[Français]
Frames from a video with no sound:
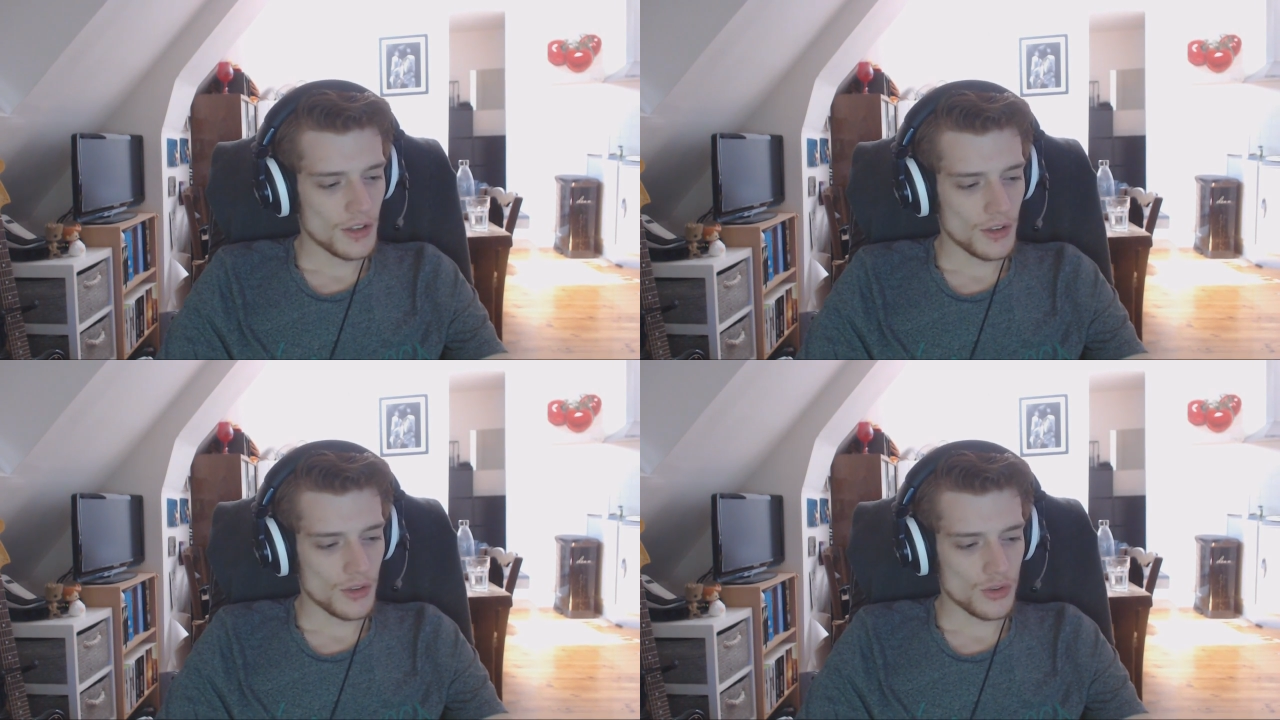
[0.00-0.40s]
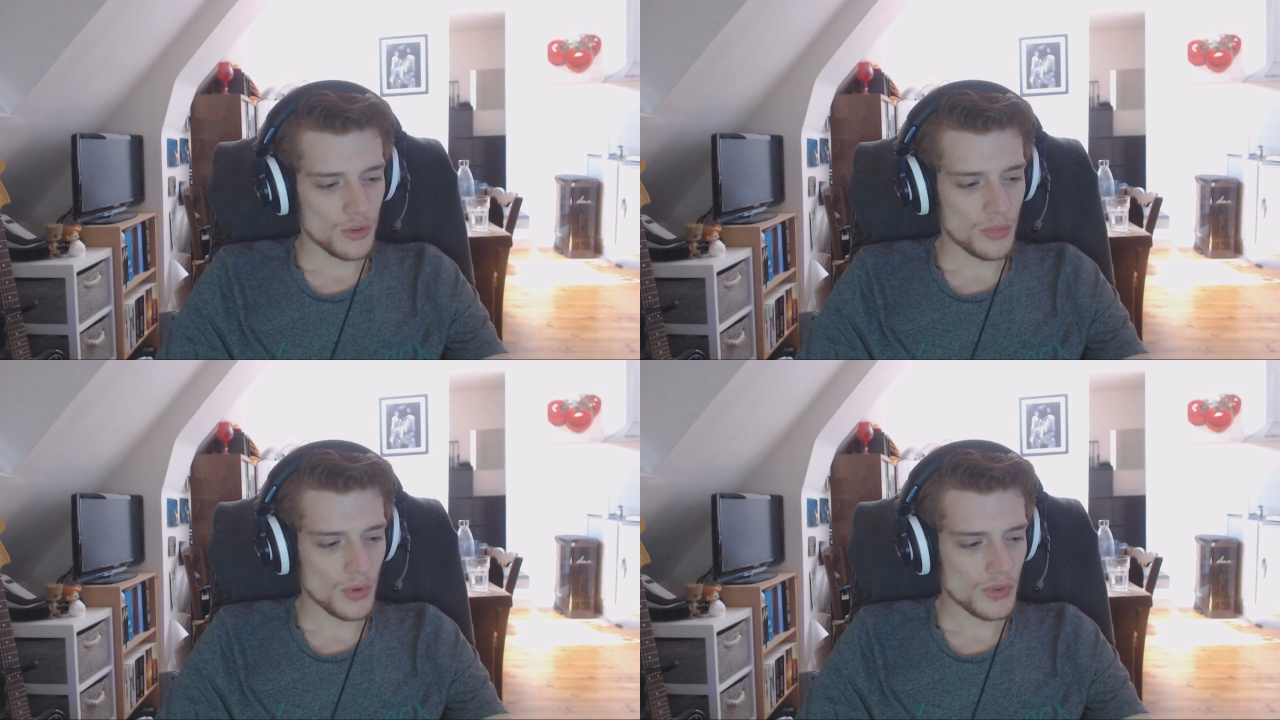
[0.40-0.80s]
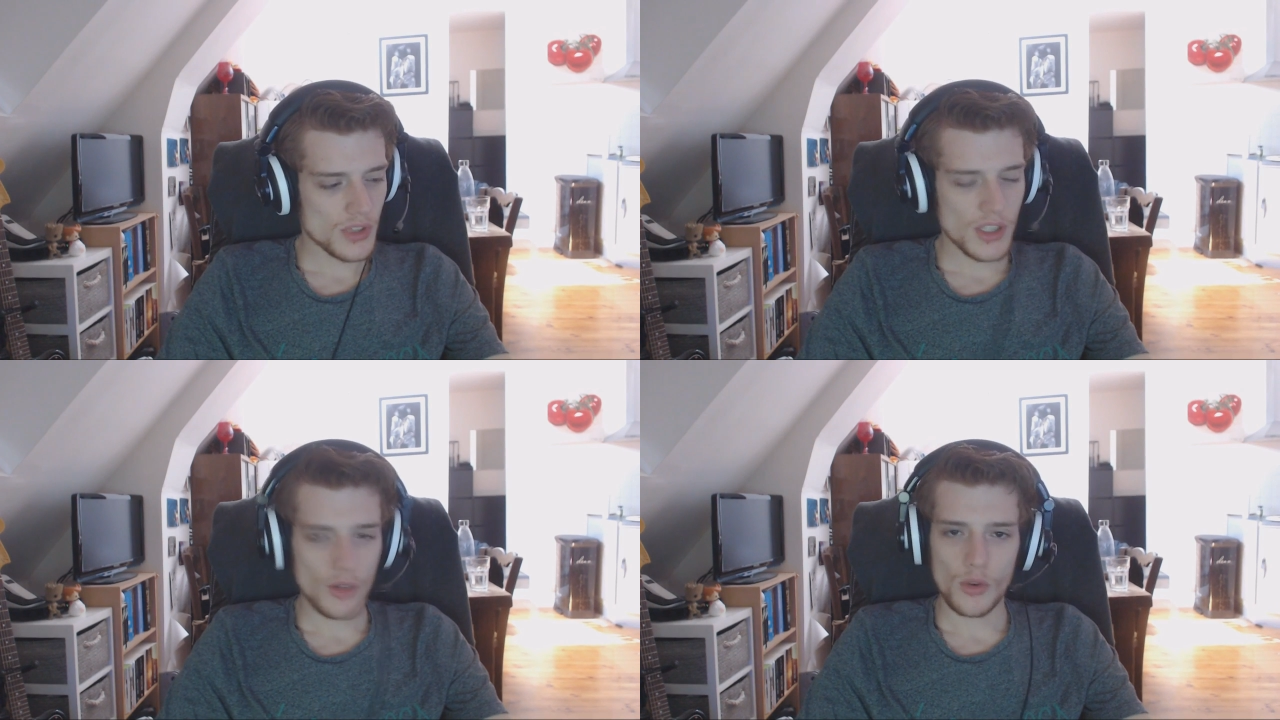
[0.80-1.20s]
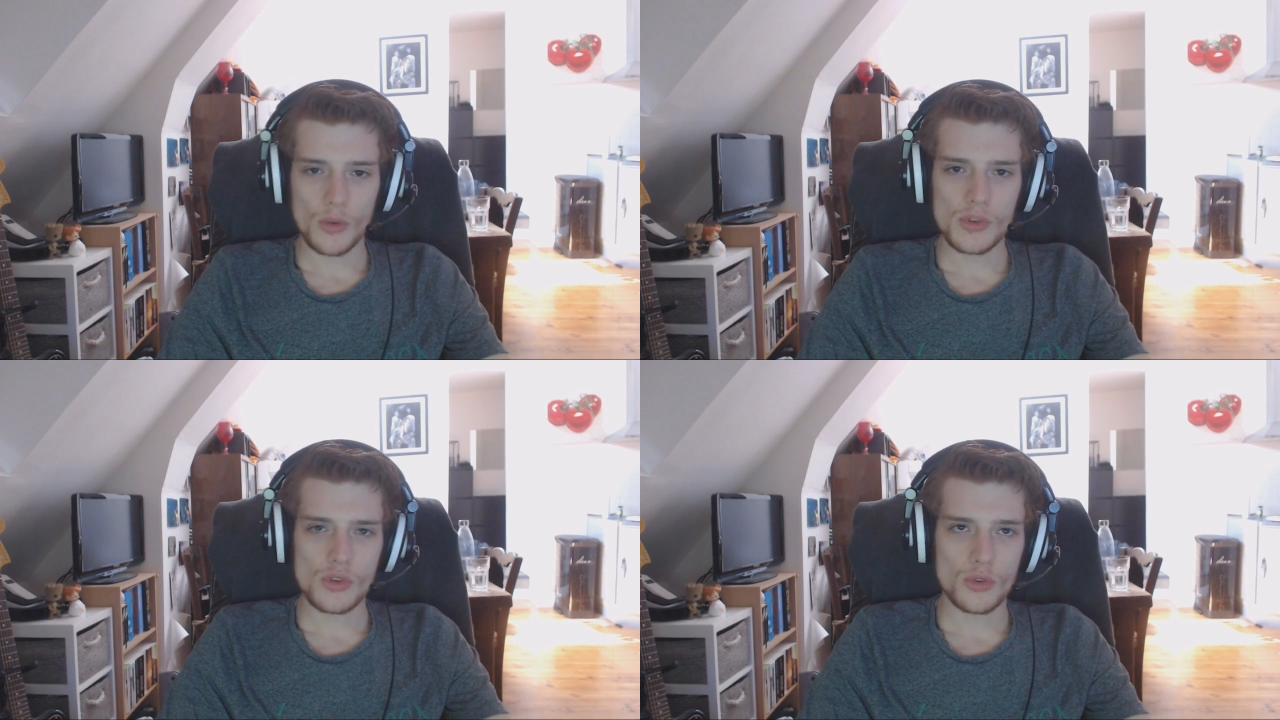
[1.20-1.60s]
Euh, je pense, on
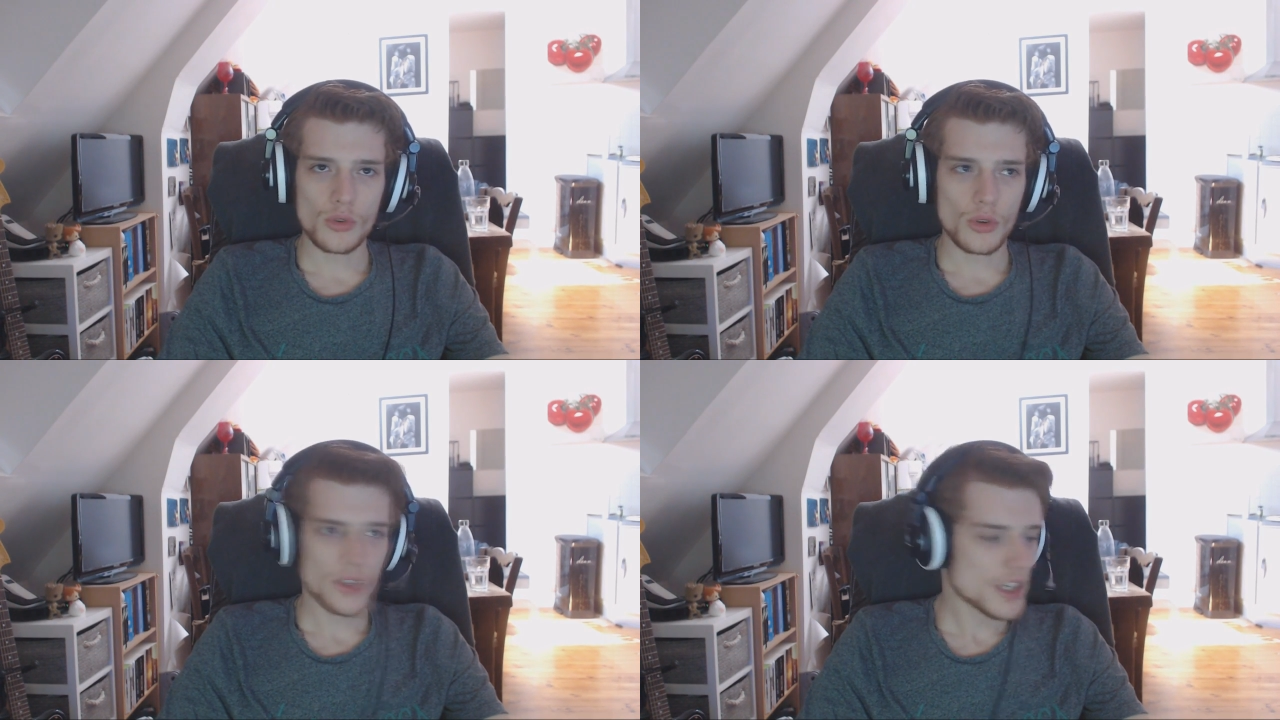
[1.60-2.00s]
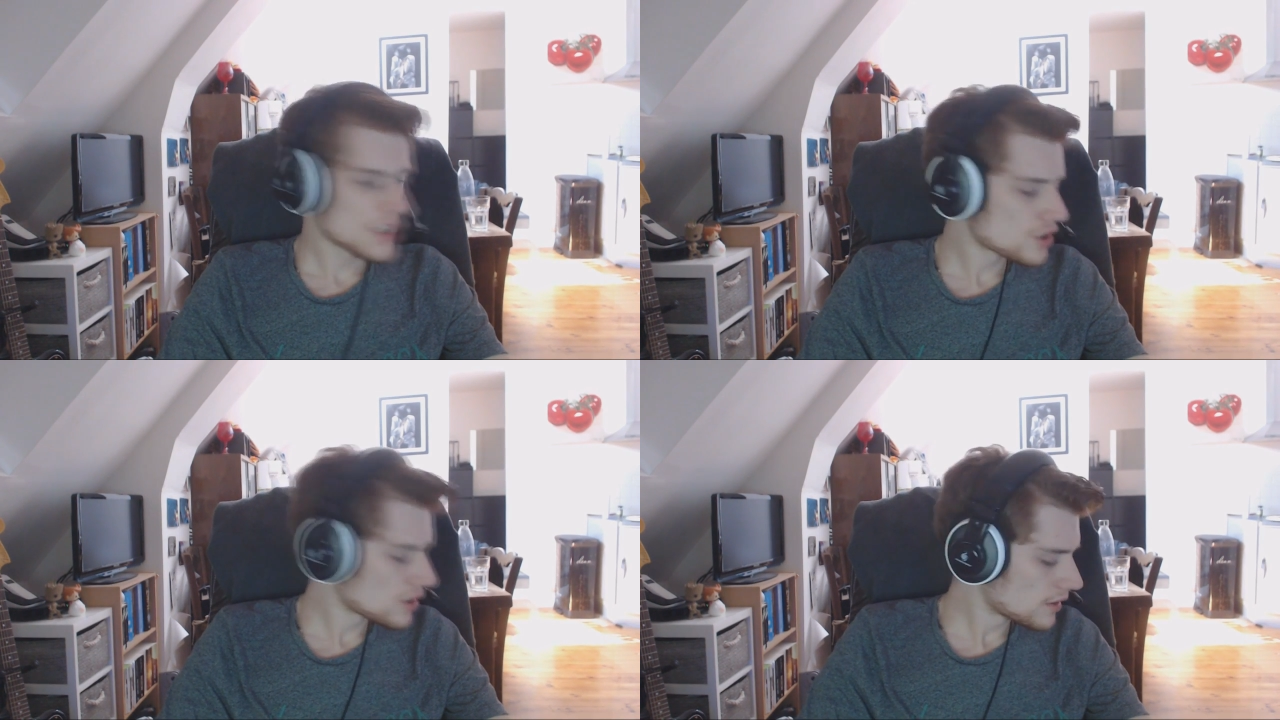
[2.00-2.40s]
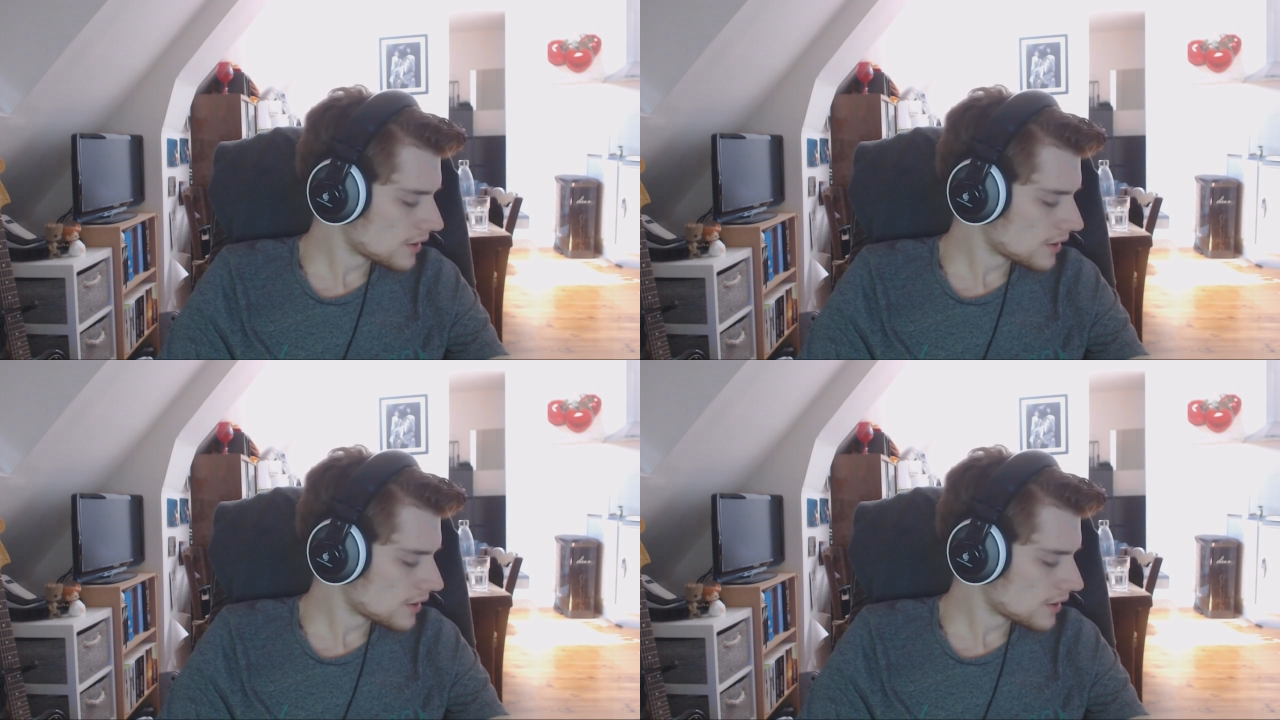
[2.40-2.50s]
commence le tournage